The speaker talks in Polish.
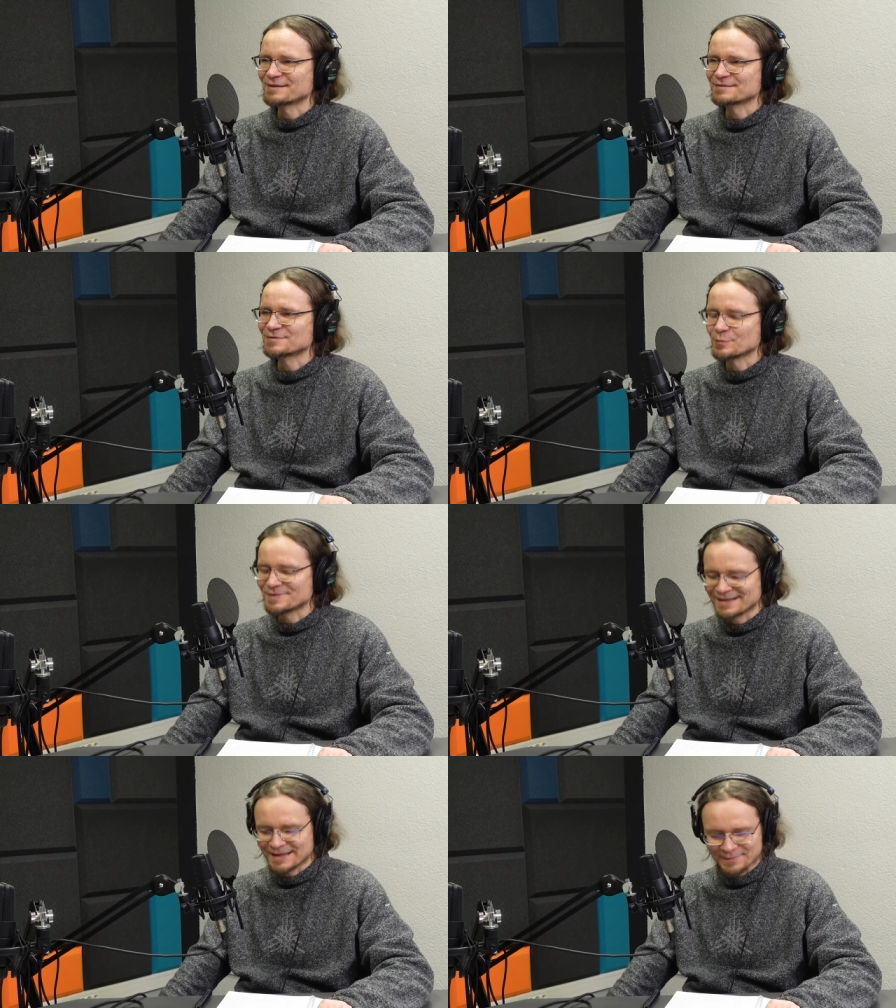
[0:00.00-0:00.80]

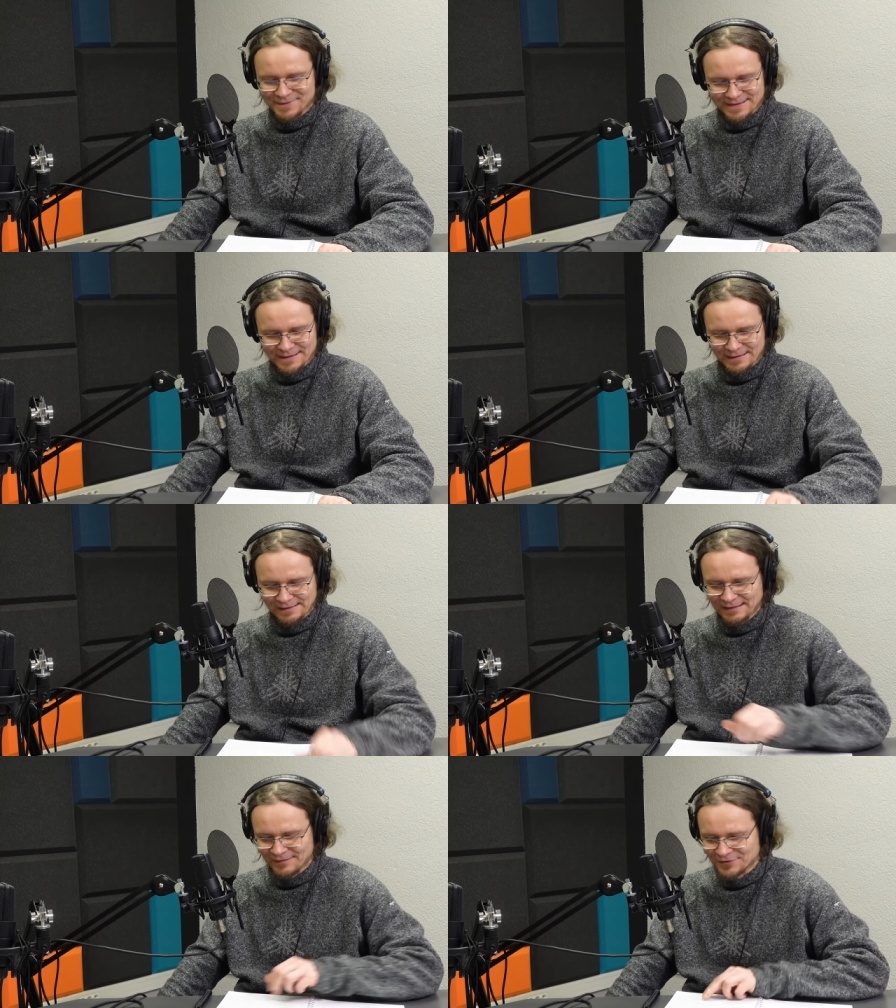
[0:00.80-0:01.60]
subskrypcję
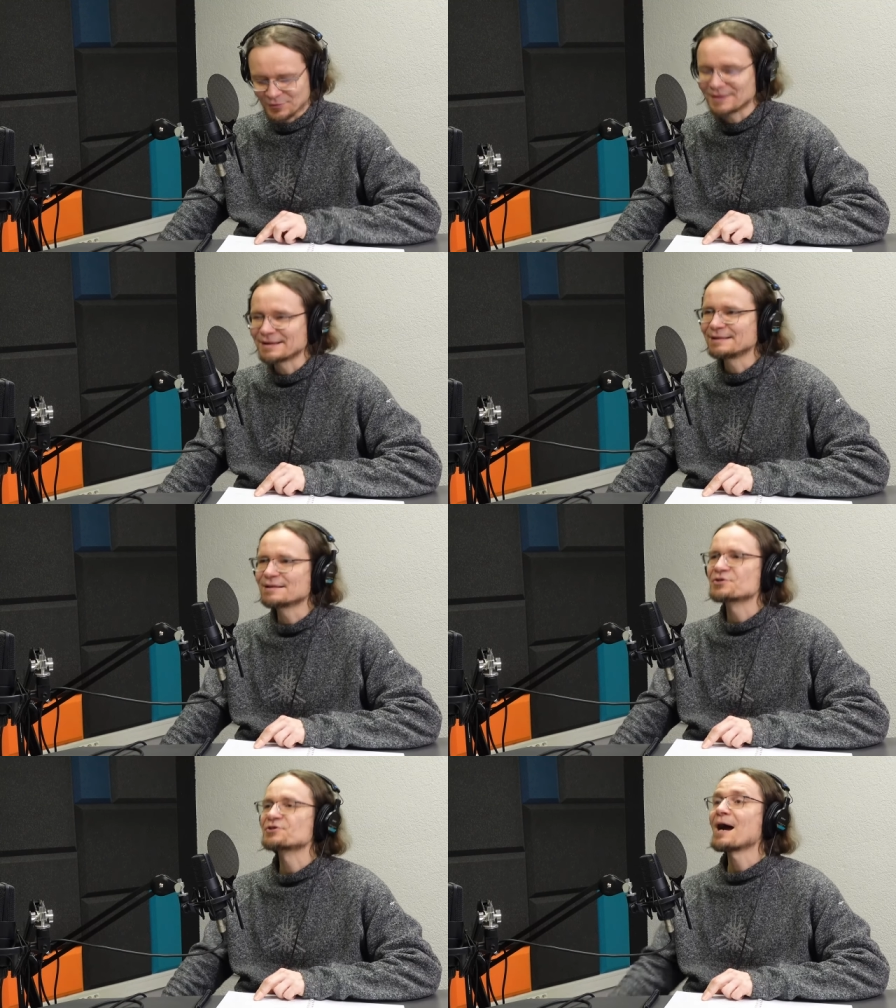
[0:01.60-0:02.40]
i ewentualnie inne rzeczy.